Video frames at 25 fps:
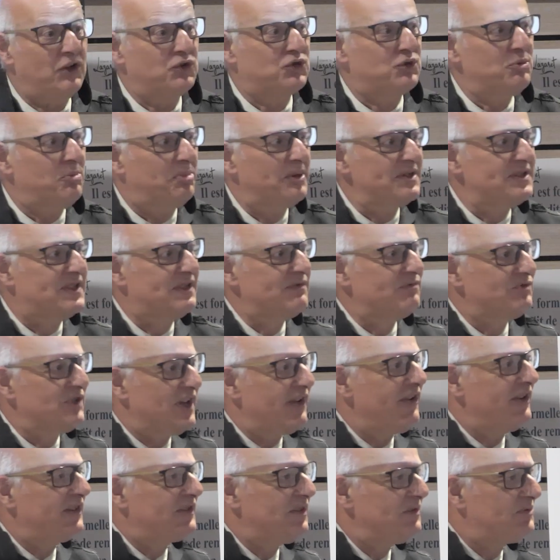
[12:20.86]
je ne sais pas si vous
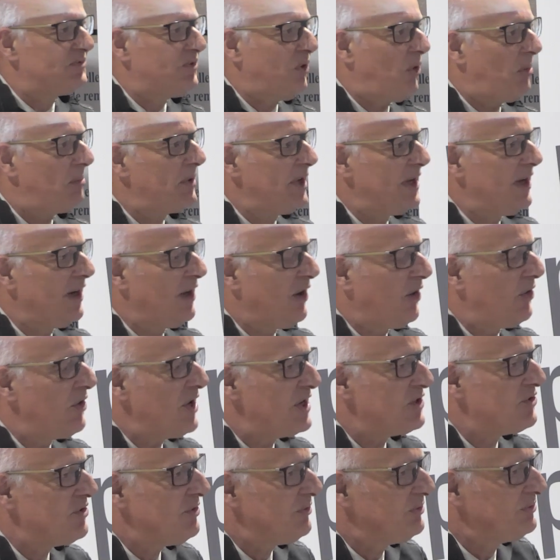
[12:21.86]
avez été formé à la
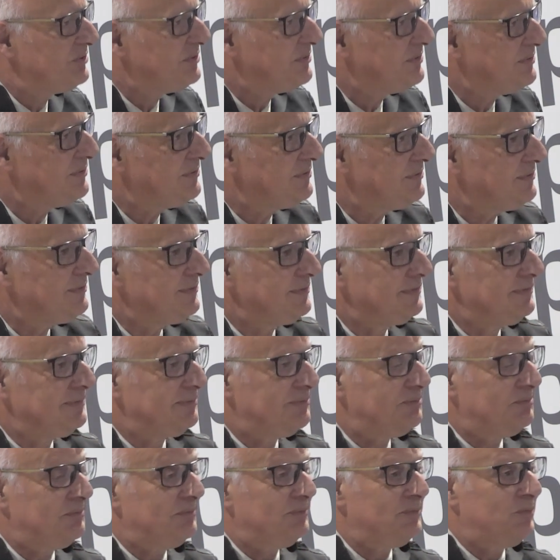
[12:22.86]
relation.
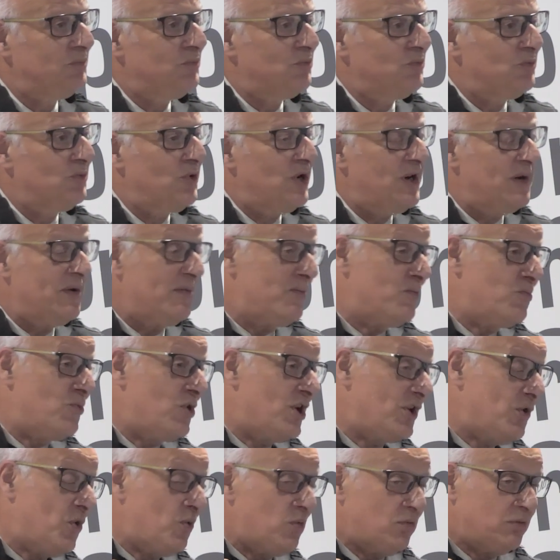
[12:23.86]
Moi,
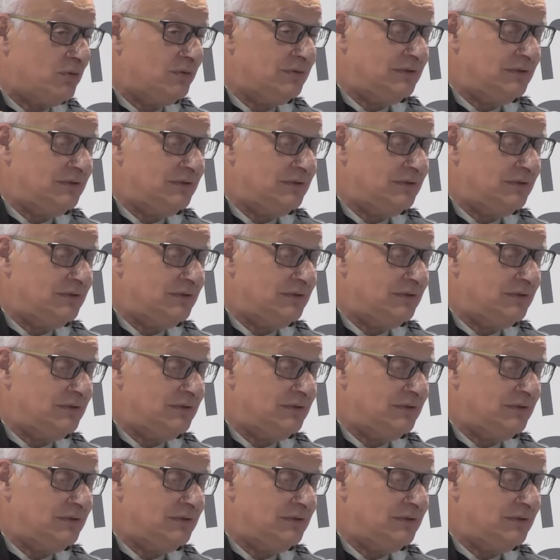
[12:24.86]
moi non.